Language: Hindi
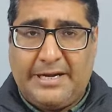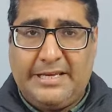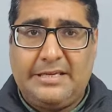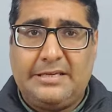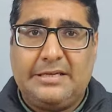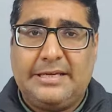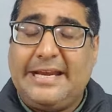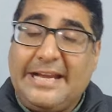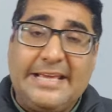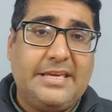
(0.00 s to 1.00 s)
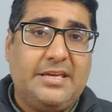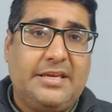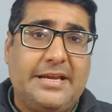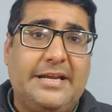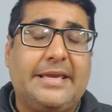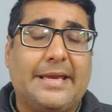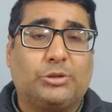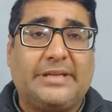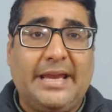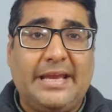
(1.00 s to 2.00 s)
पड़ी ईडी e की ईडी e क्या
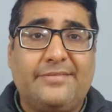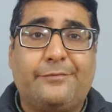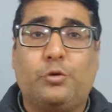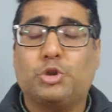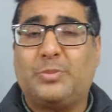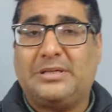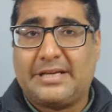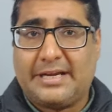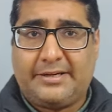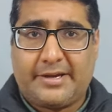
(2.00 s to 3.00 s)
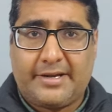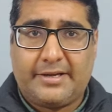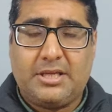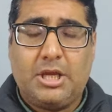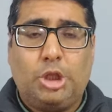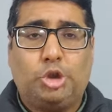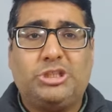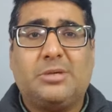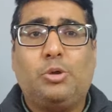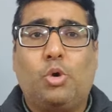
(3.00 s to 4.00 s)
होता है एनफोर्समेंट डायरेक्टरेट तो
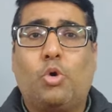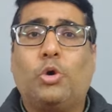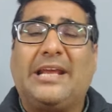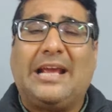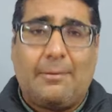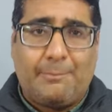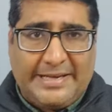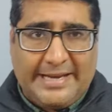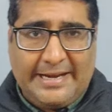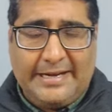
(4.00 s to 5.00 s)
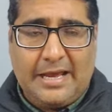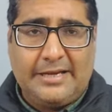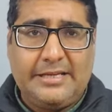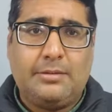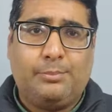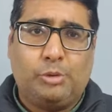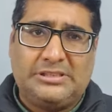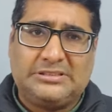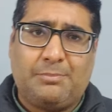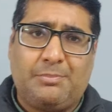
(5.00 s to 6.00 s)
जब लोगों ने कंप्लेन डाली
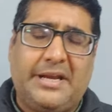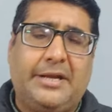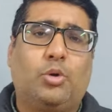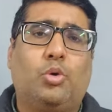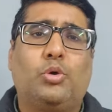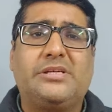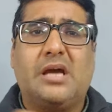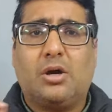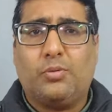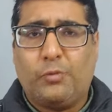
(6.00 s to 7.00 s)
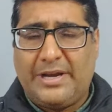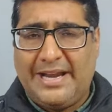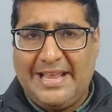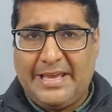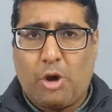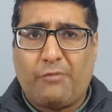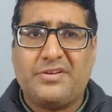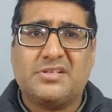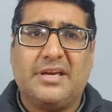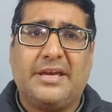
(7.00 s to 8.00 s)
पुलिस कंप्लेंट हो या वो ईडी e के
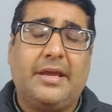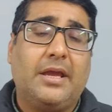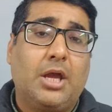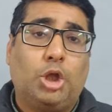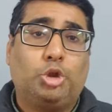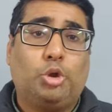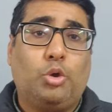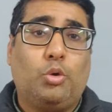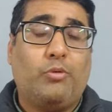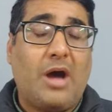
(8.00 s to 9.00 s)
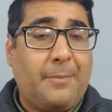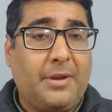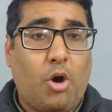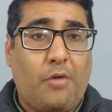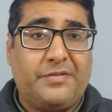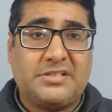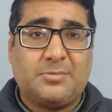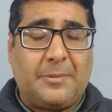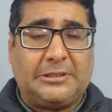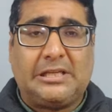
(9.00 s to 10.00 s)
ऑफिस गए तो वहां पे ऑफिस
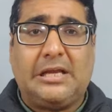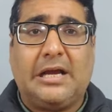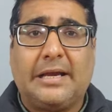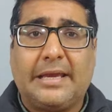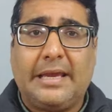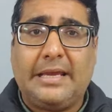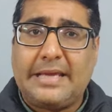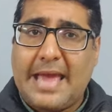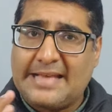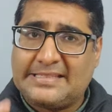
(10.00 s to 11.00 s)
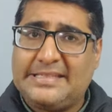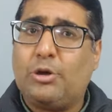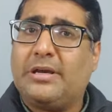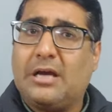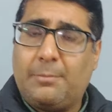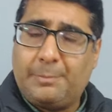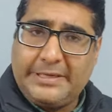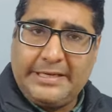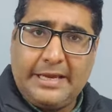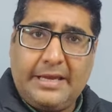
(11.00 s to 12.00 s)
में पता लगा कि ऐसी कोई
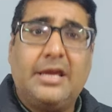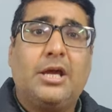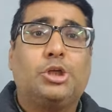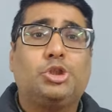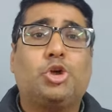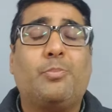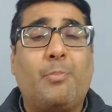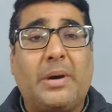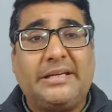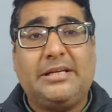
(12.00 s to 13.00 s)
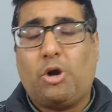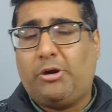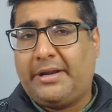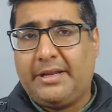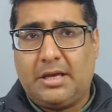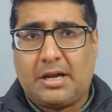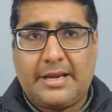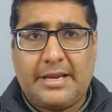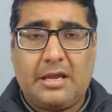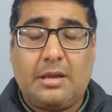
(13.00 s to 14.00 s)
कंपनी है जो मनी लॉन्ड्रिंग कर
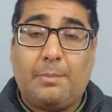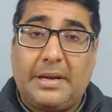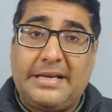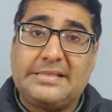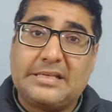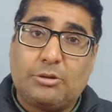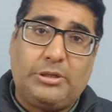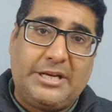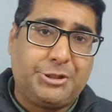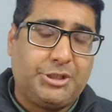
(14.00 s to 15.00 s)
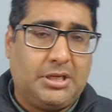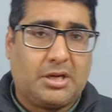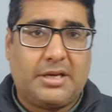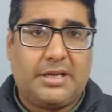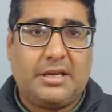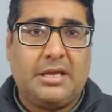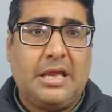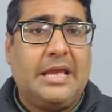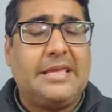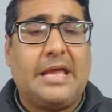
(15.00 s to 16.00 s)
रही है मनी सर्कुलेशन कर रही है
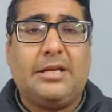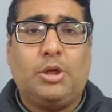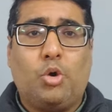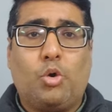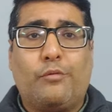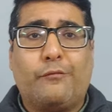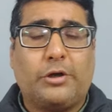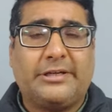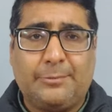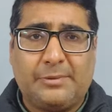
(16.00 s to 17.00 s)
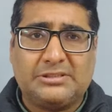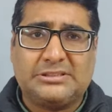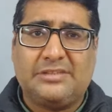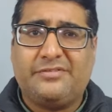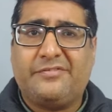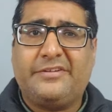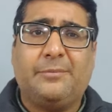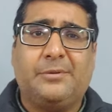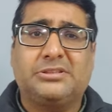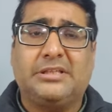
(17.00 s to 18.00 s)
यानी लोगों को फोर्टी परसेंट फिफ्टी
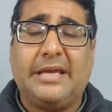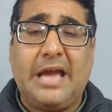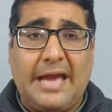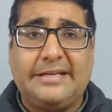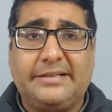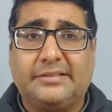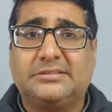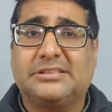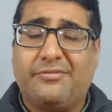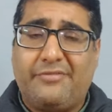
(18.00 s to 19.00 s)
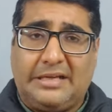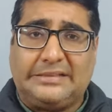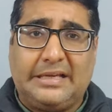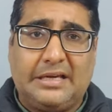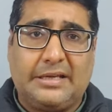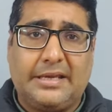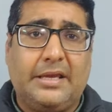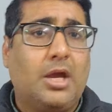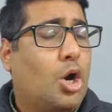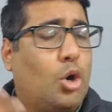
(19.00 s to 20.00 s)
परसेंट के हाई रिटर्न्स के वादे करके
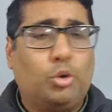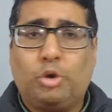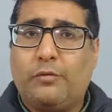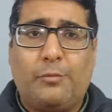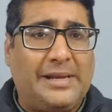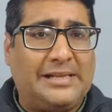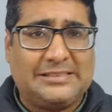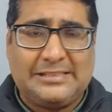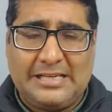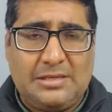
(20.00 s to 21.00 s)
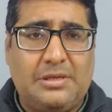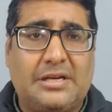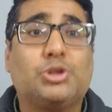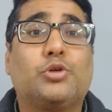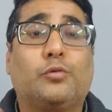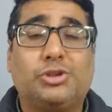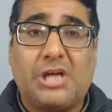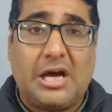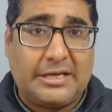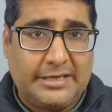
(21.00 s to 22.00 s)
उनको वो पैसे नहीं मिल रहे जो वो
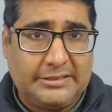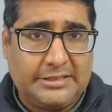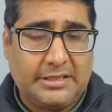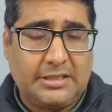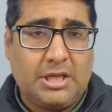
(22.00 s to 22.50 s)
चाह रहे थे